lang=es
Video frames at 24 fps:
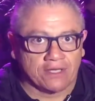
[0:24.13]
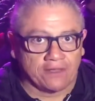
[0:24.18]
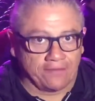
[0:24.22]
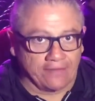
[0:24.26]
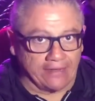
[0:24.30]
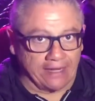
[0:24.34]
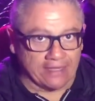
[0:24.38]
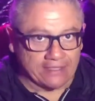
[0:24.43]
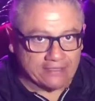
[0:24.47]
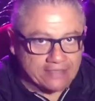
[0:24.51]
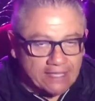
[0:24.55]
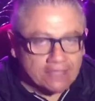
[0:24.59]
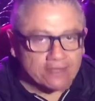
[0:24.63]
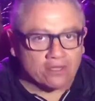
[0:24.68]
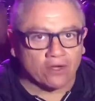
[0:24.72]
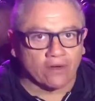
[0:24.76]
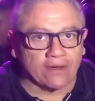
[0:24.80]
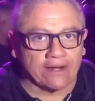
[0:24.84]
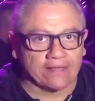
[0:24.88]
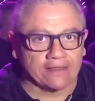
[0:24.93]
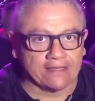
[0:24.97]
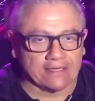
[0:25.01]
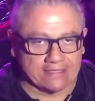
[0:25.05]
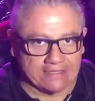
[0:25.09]
de las
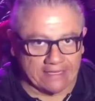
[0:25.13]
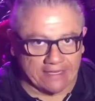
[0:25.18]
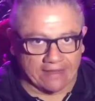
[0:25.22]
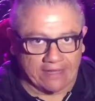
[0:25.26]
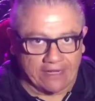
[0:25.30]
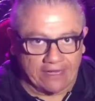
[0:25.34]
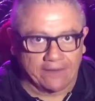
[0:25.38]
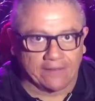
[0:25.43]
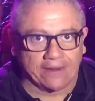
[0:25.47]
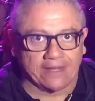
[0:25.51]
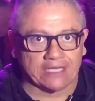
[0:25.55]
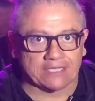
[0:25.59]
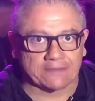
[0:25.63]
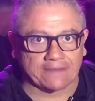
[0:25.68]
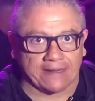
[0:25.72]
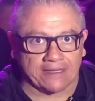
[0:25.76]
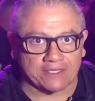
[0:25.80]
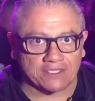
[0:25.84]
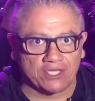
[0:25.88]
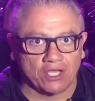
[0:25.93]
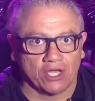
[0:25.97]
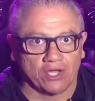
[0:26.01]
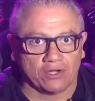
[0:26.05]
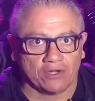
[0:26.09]
147 libras,
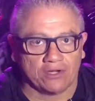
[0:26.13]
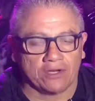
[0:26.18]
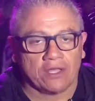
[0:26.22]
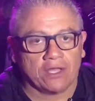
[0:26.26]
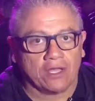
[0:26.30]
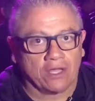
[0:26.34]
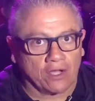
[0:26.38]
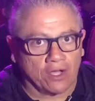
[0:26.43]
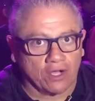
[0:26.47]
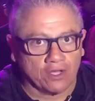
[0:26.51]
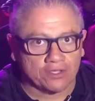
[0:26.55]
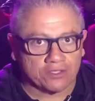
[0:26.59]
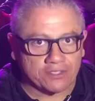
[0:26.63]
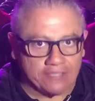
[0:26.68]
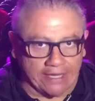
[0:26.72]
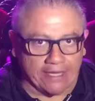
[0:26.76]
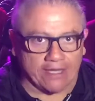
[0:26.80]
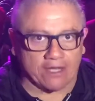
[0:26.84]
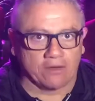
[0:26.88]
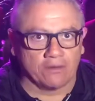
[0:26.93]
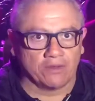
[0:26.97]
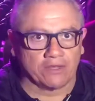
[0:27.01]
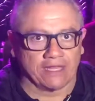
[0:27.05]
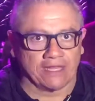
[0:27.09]
versión
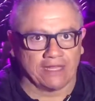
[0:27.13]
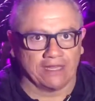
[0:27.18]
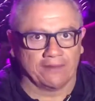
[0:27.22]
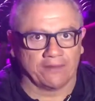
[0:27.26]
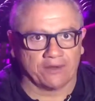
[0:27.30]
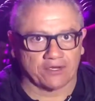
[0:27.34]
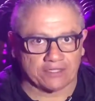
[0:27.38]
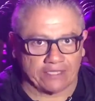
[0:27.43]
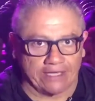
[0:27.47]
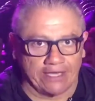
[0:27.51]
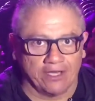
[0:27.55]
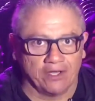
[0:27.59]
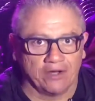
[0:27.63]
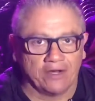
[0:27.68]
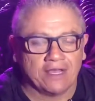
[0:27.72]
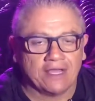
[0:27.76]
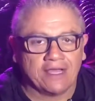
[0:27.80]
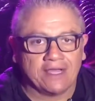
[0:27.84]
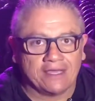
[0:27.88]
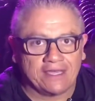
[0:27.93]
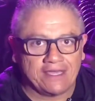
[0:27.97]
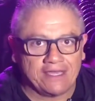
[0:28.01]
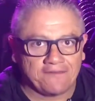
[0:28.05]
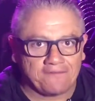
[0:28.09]
Consejo Mundial de Boxeo
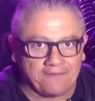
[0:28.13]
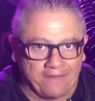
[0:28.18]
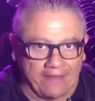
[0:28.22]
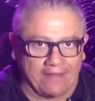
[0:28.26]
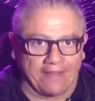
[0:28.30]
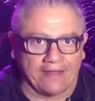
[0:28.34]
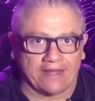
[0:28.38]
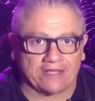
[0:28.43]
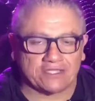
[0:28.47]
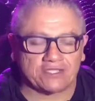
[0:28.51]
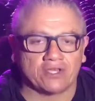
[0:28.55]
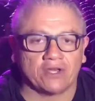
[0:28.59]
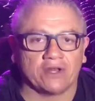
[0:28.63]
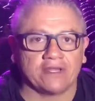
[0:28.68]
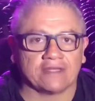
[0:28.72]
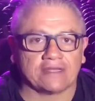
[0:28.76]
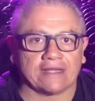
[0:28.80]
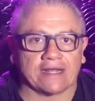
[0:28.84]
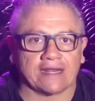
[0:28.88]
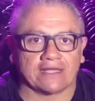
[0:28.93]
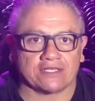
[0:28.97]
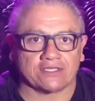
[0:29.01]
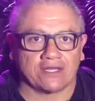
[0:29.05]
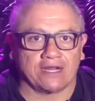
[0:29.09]
y Federación
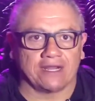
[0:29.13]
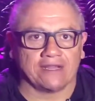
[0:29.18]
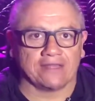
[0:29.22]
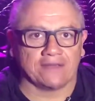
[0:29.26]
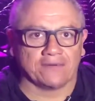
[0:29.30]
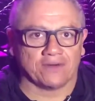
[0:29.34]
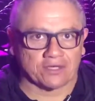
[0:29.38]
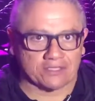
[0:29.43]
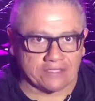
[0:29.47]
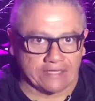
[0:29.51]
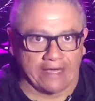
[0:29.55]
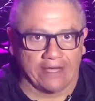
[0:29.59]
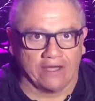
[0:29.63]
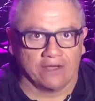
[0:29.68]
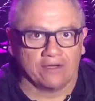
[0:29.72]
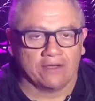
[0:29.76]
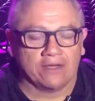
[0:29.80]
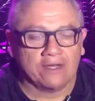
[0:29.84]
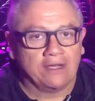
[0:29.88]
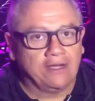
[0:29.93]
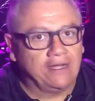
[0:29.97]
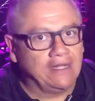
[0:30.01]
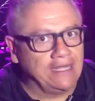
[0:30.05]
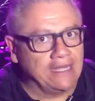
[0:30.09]
Internacional de Boxeo.
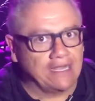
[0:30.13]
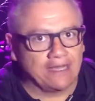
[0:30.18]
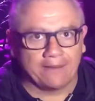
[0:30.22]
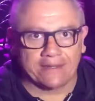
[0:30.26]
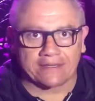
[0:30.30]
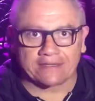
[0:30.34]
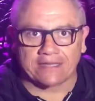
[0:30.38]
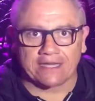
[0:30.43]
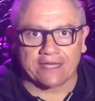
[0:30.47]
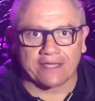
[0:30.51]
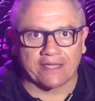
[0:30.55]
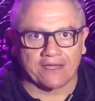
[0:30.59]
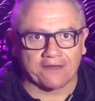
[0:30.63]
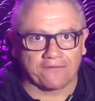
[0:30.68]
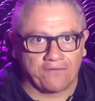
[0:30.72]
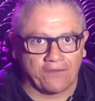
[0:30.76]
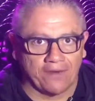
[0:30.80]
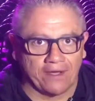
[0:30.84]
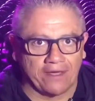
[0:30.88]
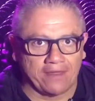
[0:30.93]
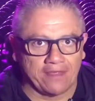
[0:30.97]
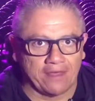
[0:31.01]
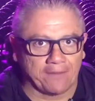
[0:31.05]
La batalla fue de